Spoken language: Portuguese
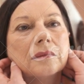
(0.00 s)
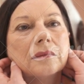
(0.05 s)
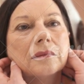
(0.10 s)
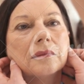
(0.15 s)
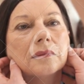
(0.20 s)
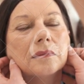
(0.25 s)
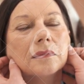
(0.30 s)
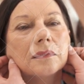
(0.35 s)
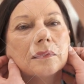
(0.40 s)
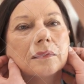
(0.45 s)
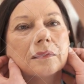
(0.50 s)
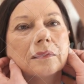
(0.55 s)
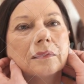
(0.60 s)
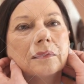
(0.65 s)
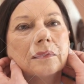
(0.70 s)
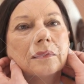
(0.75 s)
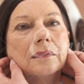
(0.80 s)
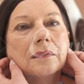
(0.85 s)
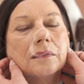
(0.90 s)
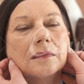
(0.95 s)
Ó, espero
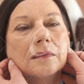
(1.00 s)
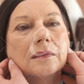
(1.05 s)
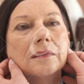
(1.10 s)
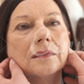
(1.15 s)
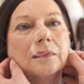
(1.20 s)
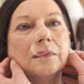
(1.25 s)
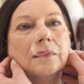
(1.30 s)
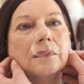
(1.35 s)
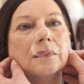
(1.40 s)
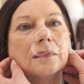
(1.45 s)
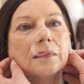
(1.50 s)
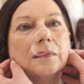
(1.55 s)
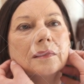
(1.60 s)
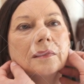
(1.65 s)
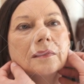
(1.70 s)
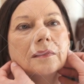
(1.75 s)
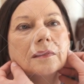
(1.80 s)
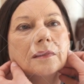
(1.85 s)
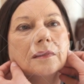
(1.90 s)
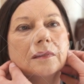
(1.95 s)
muito que esse vídeo tenha
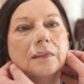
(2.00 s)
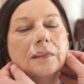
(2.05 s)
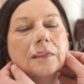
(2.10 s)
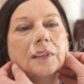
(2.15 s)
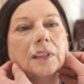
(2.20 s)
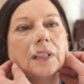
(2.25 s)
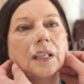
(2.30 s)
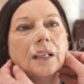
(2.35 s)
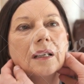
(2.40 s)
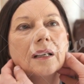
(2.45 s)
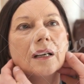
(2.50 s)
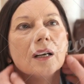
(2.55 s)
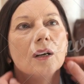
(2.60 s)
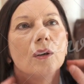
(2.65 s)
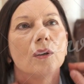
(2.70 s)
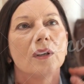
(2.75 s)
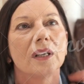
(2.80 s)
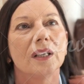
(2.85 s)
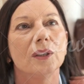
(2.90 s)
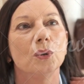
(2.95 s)
ajudado, gente. Lembrando
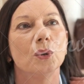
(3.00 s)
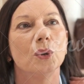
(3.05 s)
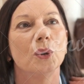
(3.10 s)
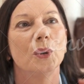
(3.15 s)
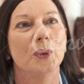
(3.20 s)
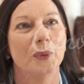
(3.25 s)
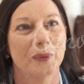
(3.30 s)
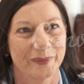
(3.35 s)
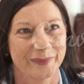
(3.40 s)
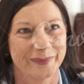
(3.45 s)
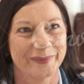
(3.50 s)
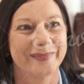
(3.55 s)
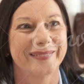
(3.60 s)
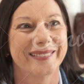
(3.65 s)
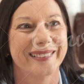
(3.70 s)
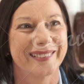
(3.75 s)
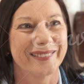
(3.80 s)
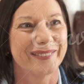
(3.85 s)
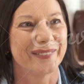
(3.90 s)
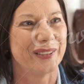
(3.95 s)
que não é para apavorar
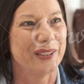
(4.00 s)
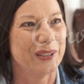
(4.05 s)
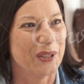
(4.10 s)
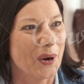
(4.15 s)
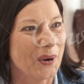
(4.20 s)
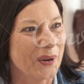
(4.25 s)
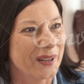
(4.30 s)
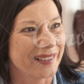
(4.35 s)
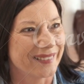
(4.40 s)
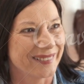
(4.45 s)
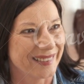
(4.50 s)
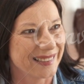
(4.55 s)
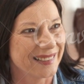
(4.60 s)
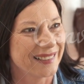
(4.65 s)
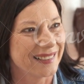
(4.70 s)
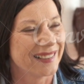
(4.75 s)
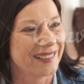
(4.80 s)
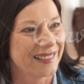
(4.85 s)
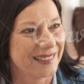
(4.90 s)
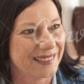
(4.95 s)
ninguém. É
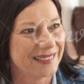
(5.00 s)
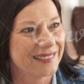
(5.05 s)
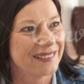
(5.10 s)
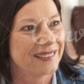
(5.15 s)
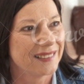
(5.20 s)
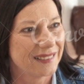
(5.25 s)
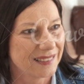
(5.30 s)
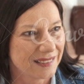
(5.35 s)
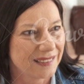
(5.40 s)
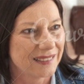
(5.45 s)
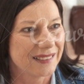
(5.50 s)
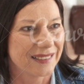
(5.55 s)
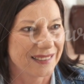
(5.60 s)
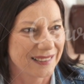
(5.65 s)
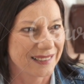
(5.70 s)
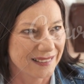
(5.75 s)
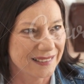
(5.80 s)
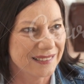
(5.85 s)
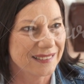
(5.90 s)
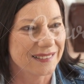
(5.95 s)
só um vídeo
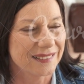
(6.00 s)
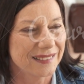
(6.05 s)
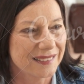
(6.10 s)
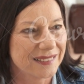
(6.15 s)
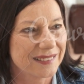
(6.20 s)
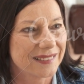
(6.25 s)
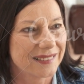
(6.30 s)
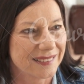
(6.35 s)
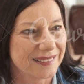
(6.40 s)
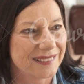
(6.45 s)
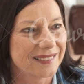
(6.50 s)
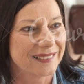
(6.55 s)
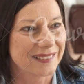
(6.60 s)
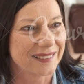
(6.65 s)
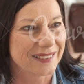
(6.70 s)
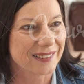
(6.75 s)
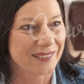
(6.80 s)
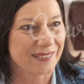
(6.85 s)
informativo. Lembrando que é só o